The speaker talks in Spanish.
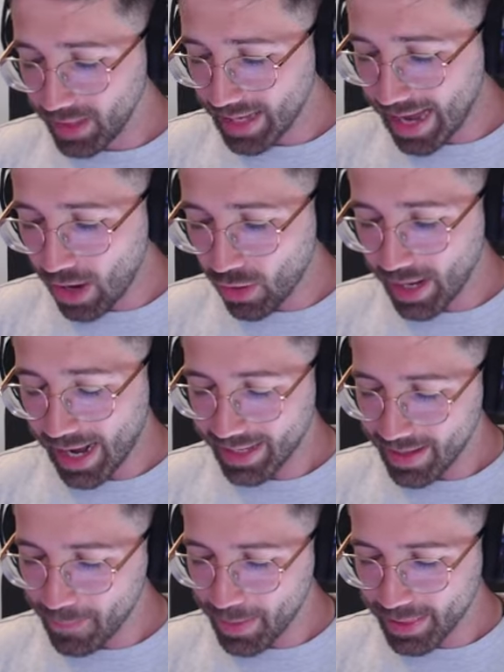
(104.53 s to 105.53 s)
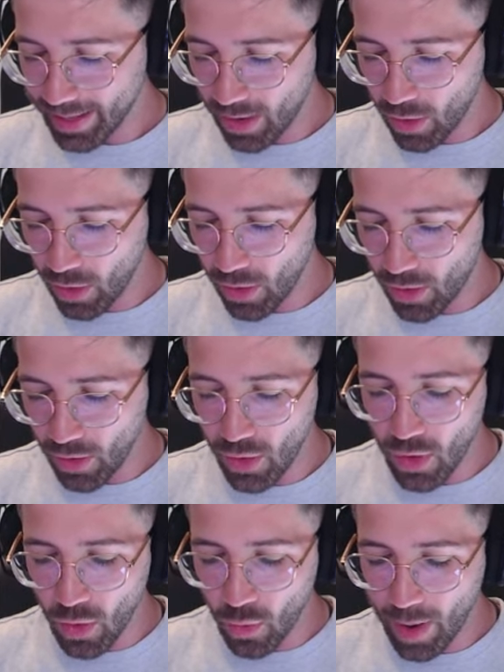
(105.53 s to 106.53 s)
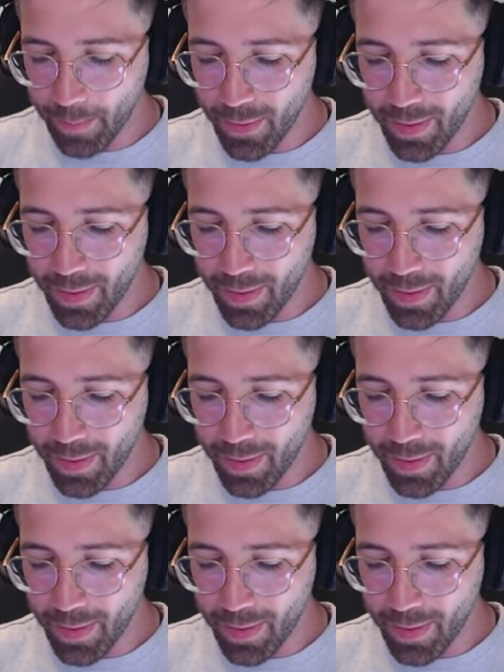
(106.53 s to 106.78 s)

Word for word: Y ahora, aquí empieza lo, lo guapo.